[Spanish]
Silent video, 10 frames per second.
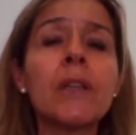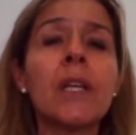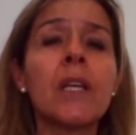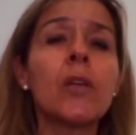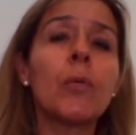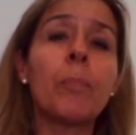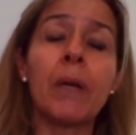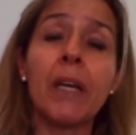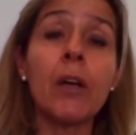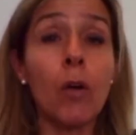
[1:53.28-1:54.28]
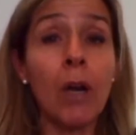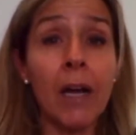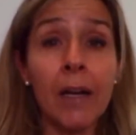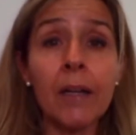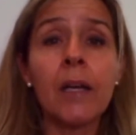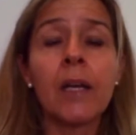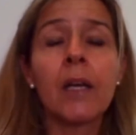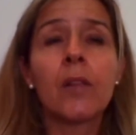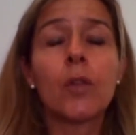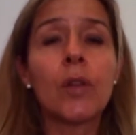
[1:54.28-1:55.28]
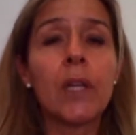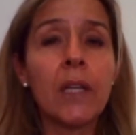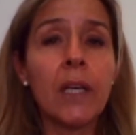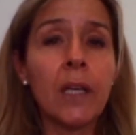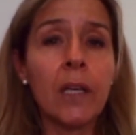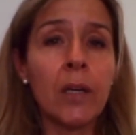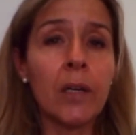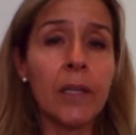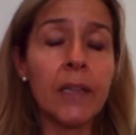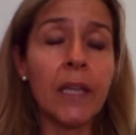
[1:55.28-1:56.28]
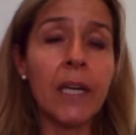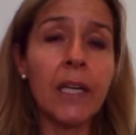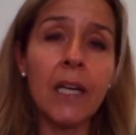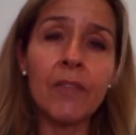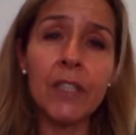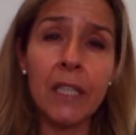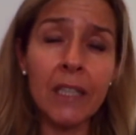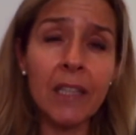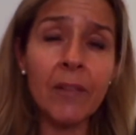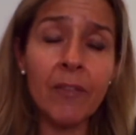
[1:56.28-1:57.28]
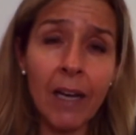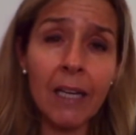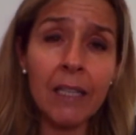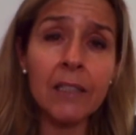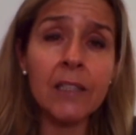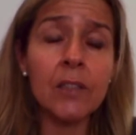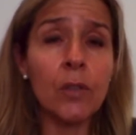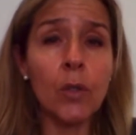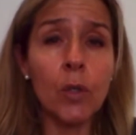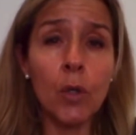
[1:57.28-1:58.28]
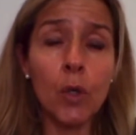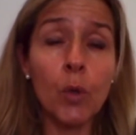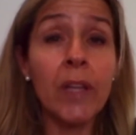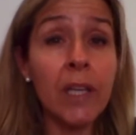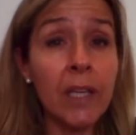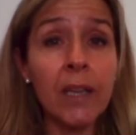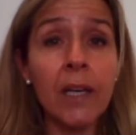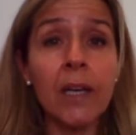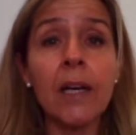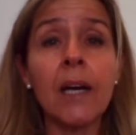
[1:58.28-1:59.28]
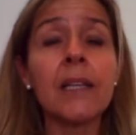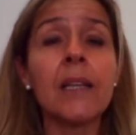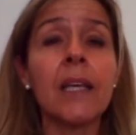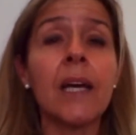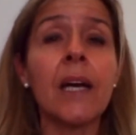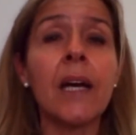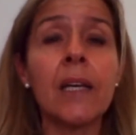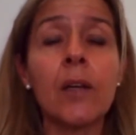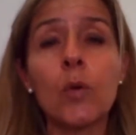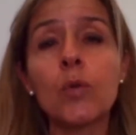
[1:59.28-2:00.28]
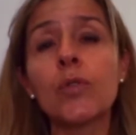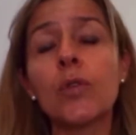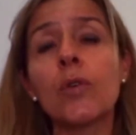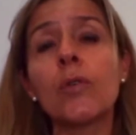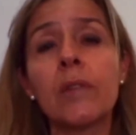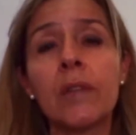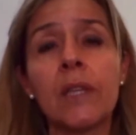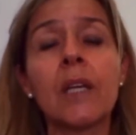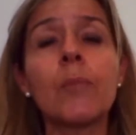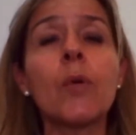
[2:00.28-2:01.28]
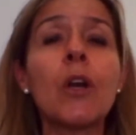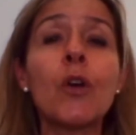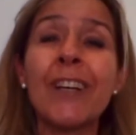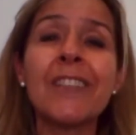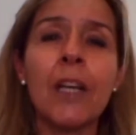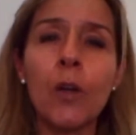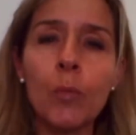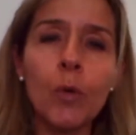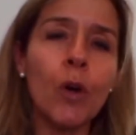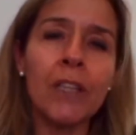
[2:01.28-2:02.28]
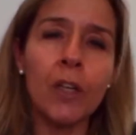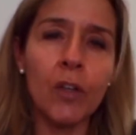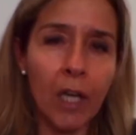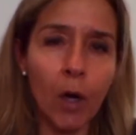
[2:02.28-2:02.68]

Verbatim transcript: hasta niños preescolar, donde eh, están en las bicicletas balance o con ruedita, hasta ya incluso tenemos a los exalumnos o categorías